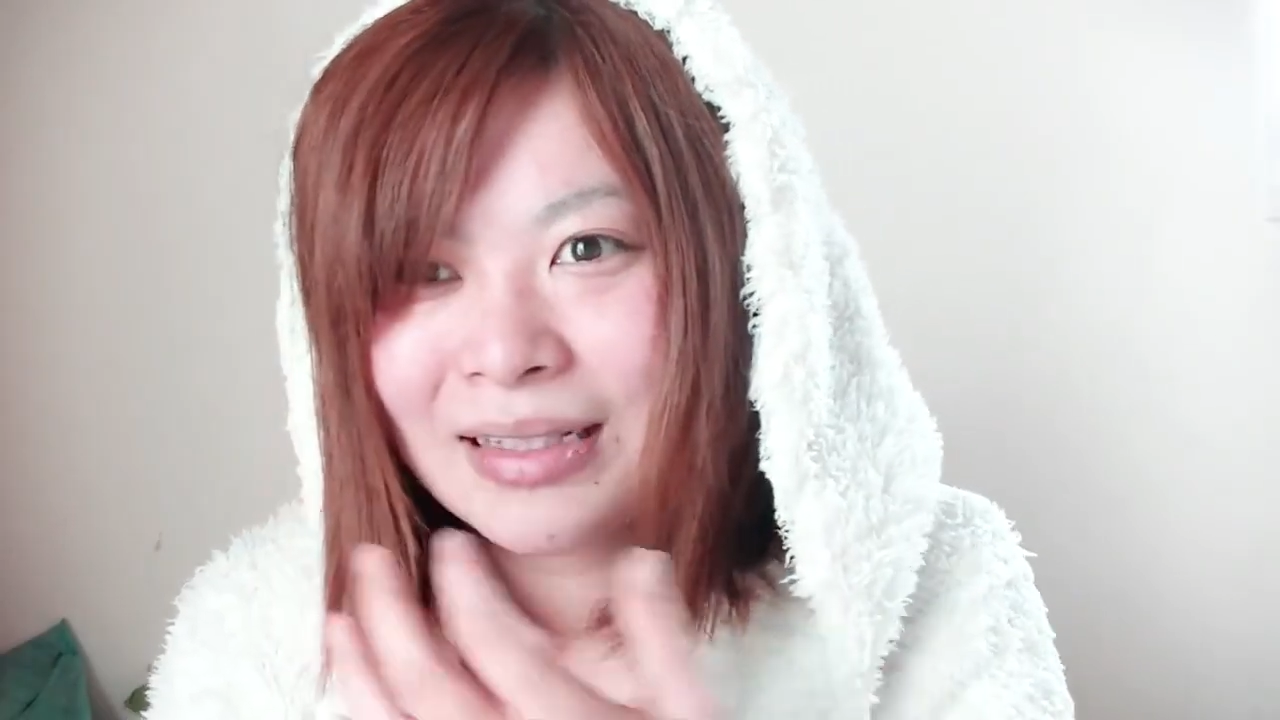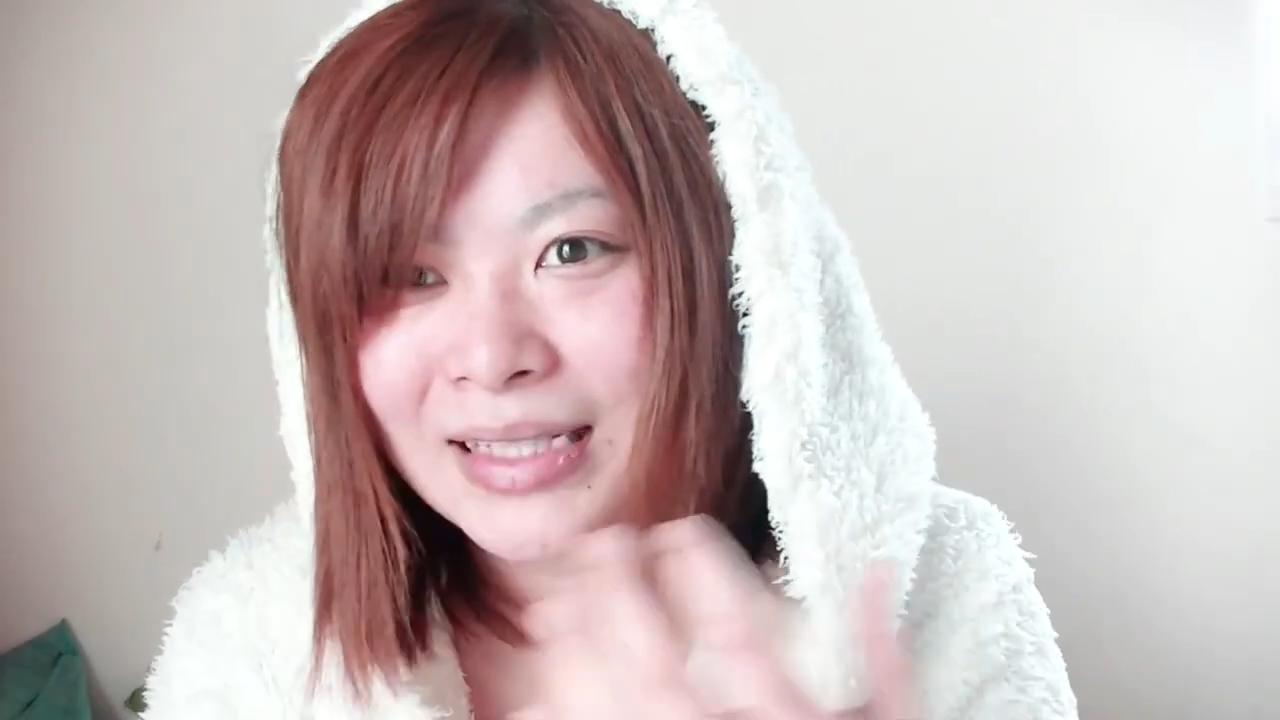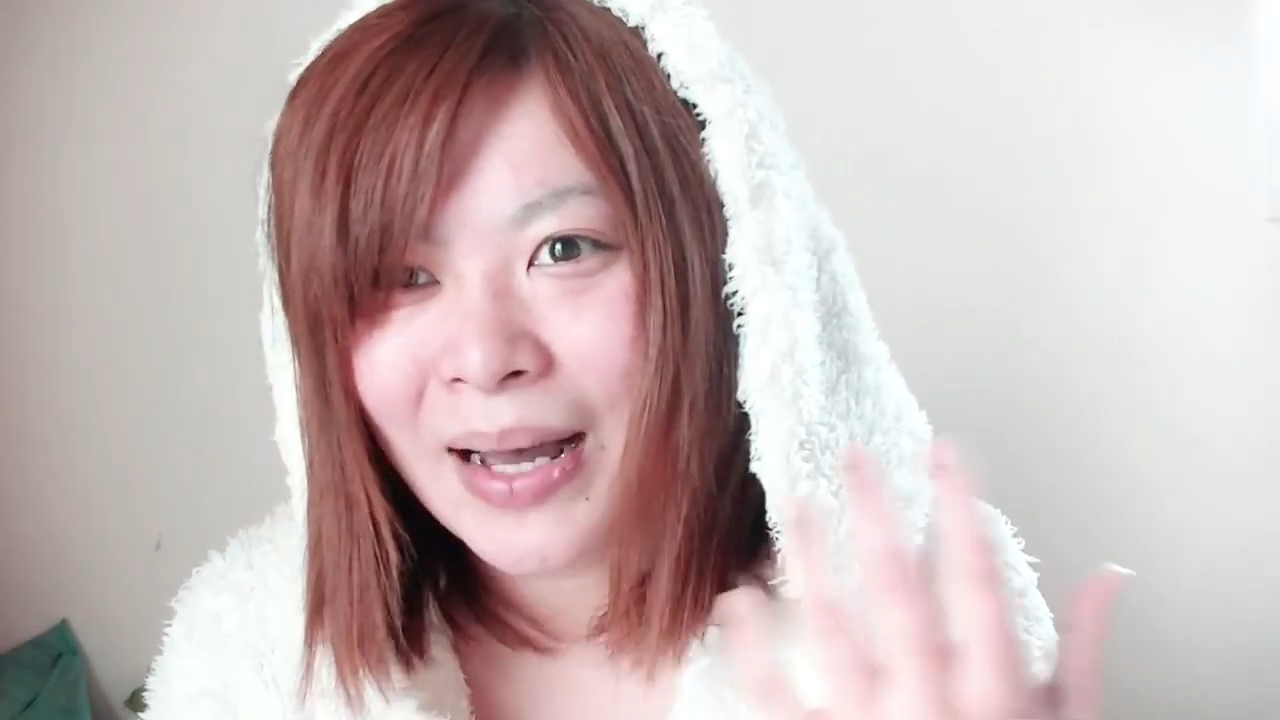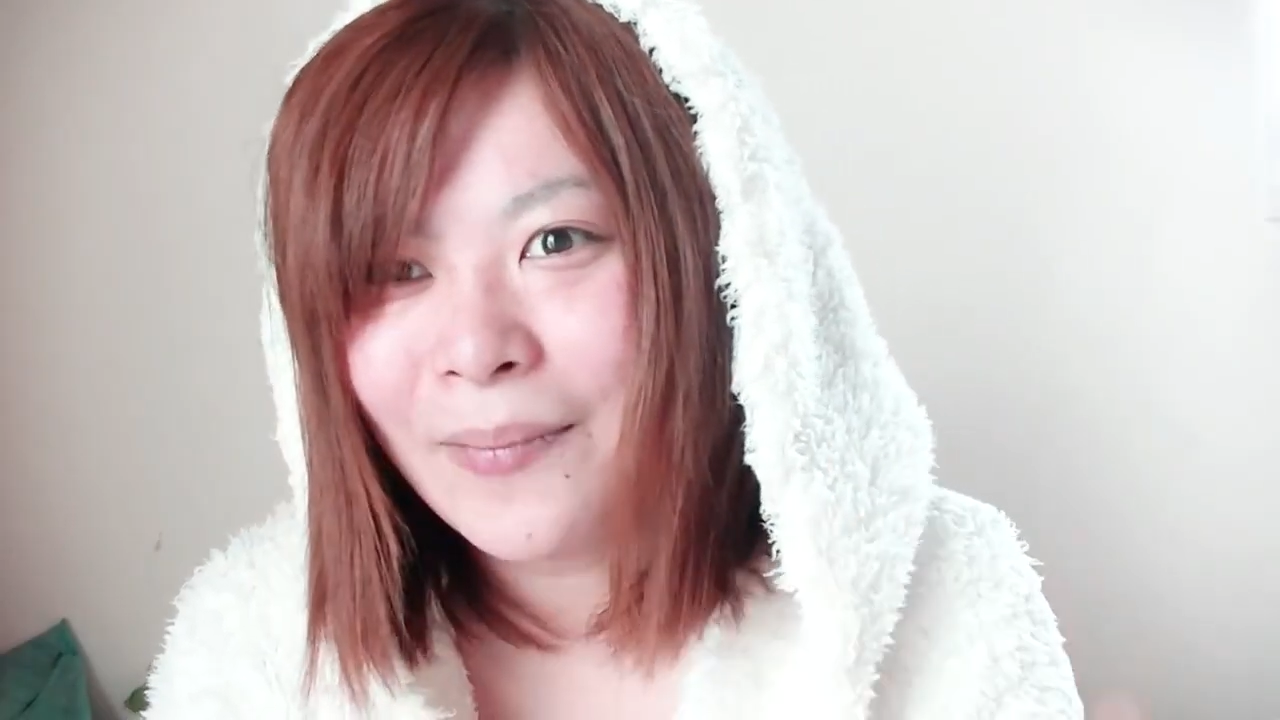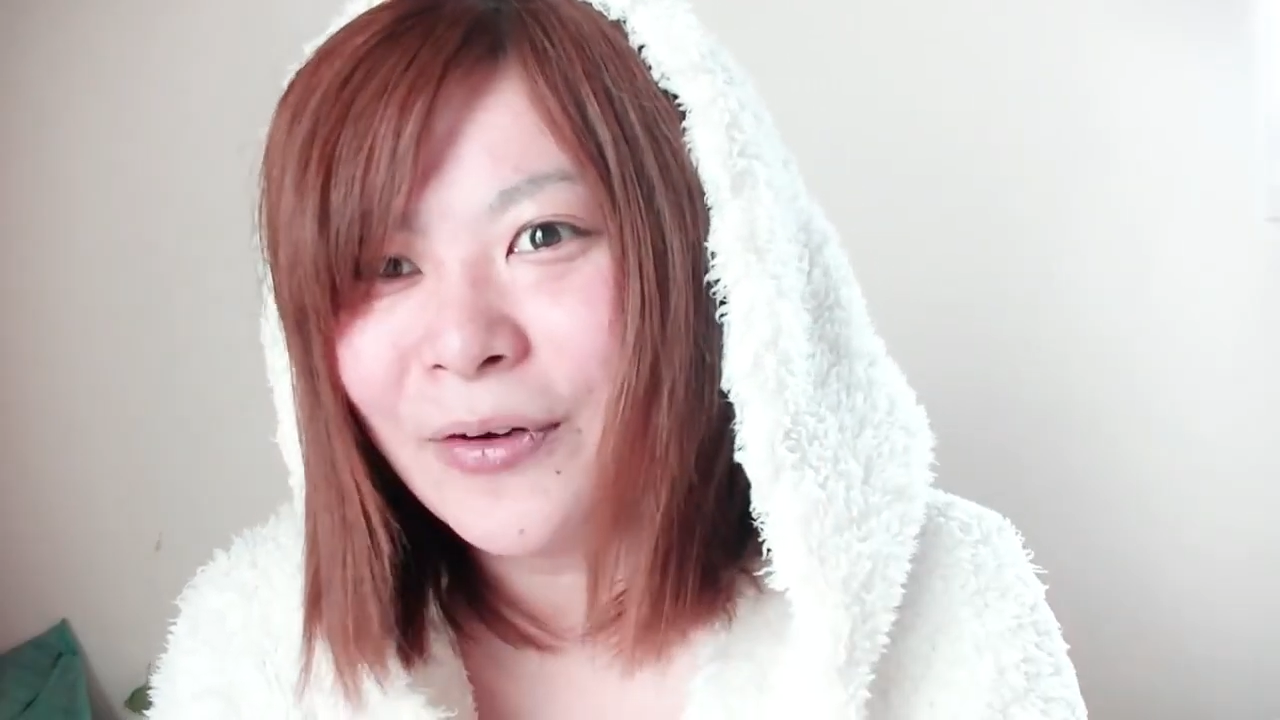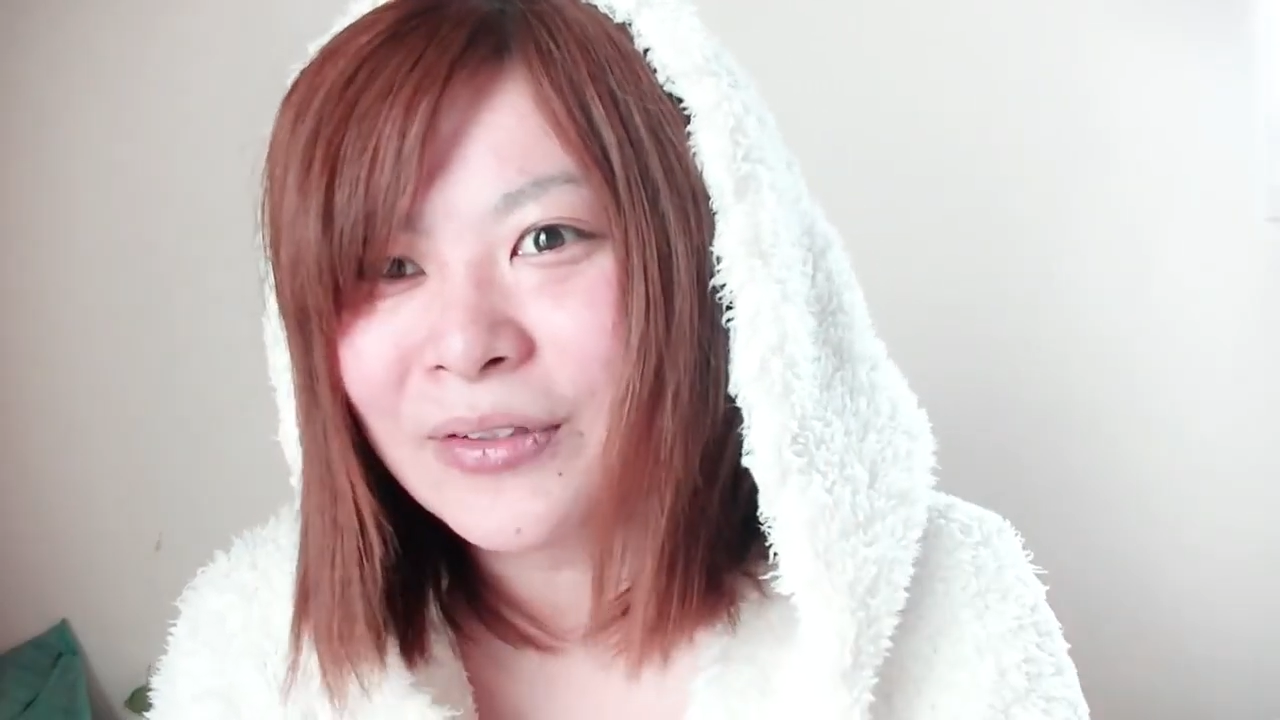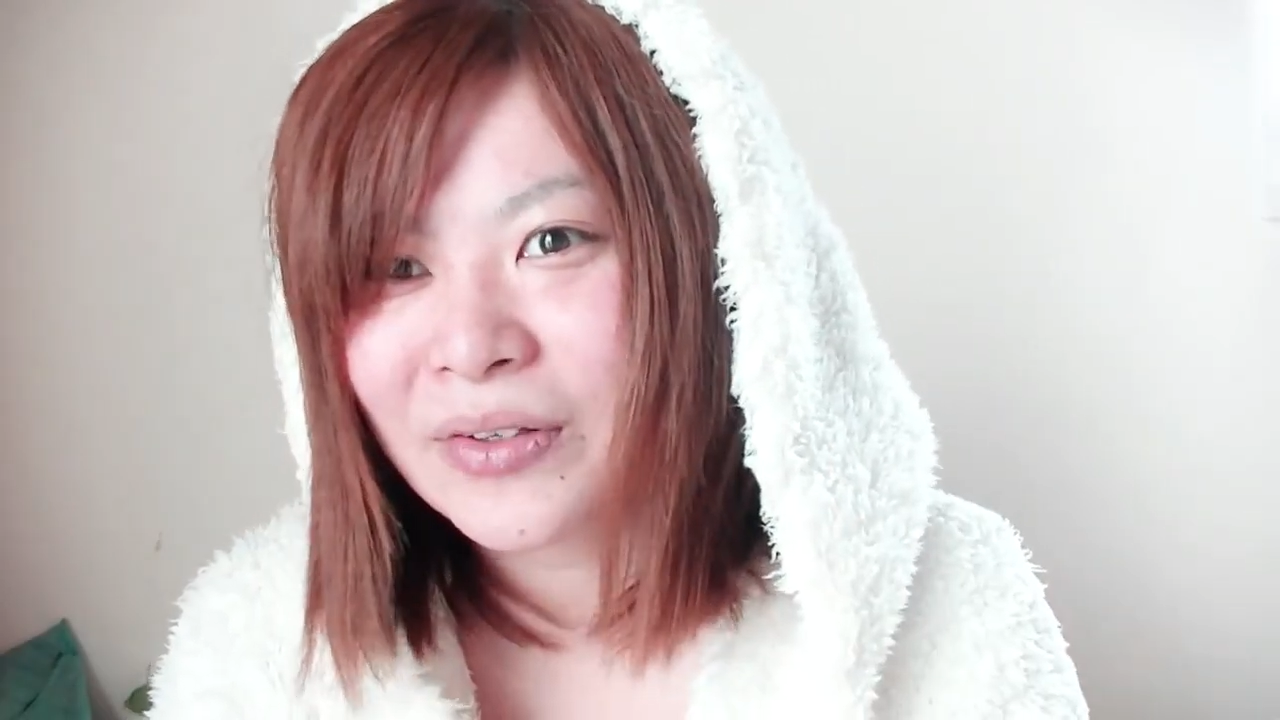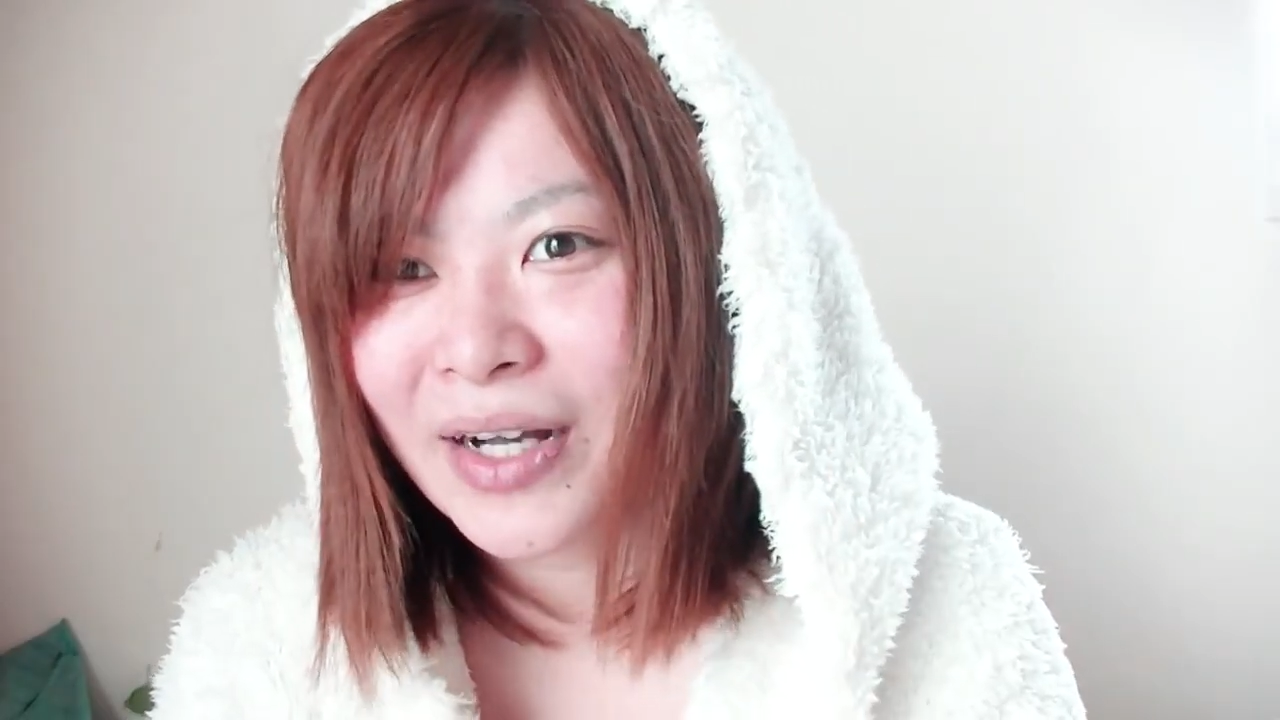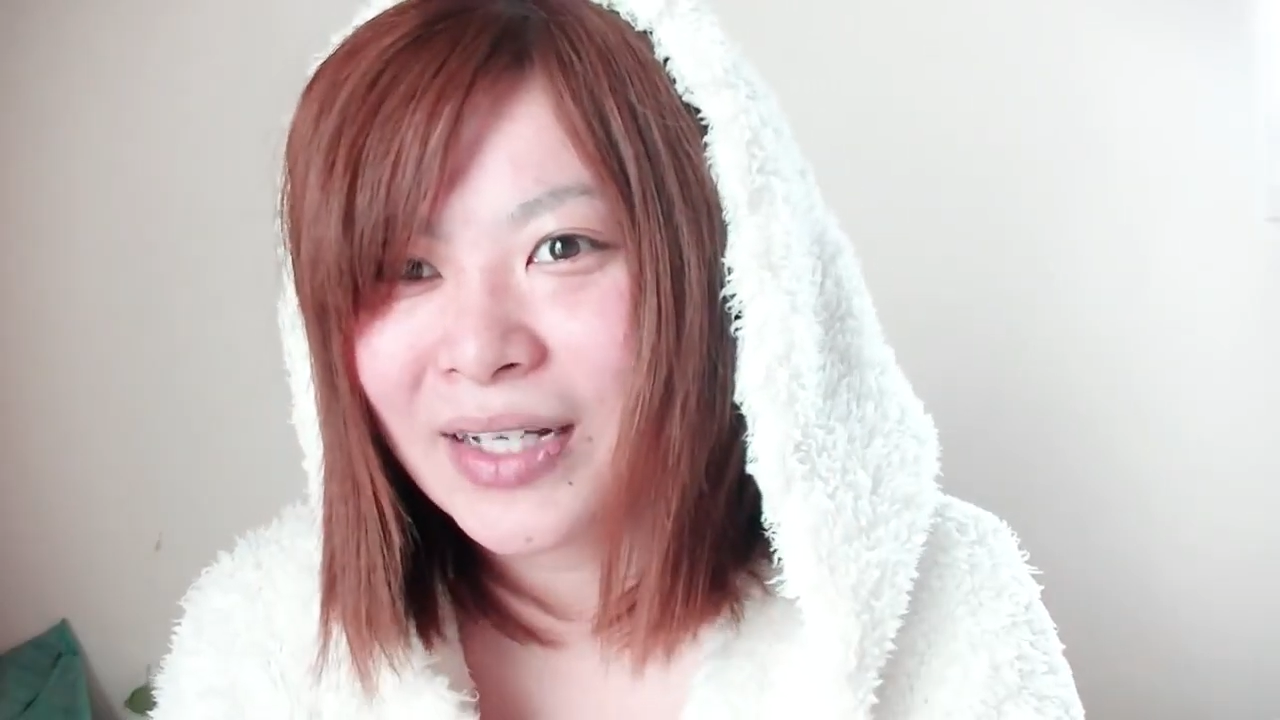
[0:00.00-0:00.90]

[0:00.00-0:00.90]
サボると